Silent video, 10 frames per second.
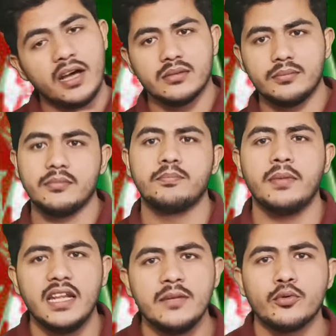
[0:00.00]
बात
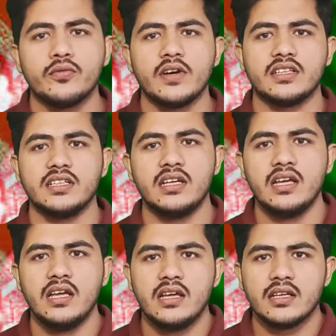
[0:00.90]
पहले ही प्रूफ कर दी
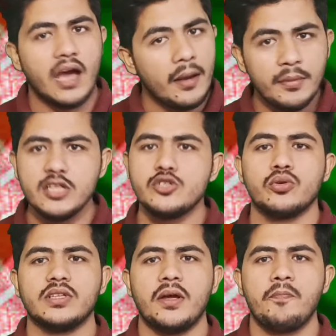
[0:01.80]
कि हम नहीं
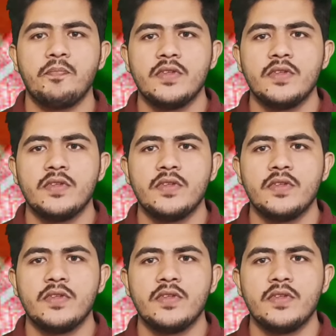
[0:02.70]
झुकते